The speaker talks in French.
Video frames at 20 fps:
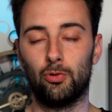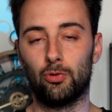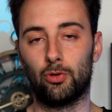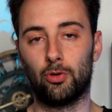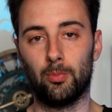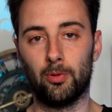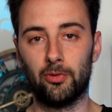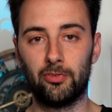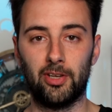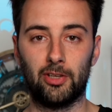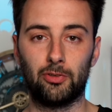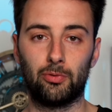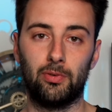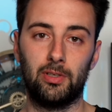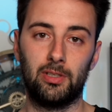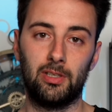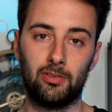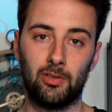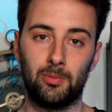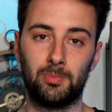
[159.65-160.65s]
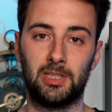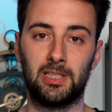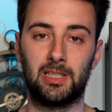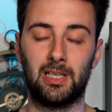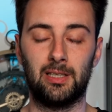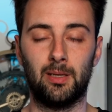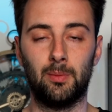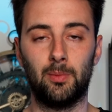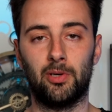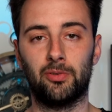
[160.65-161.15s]
On commence à trouver des
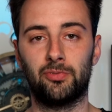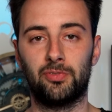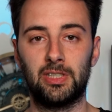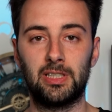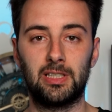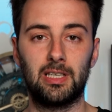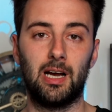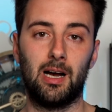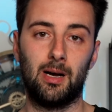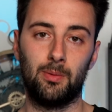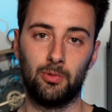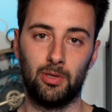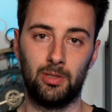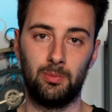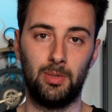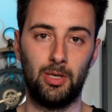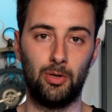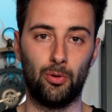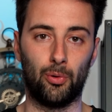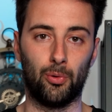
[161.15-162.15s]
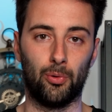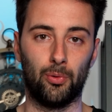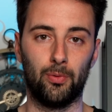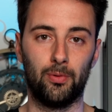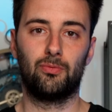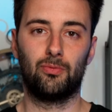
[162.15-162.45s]
optiques anamorphiques à moins de 1000 euros.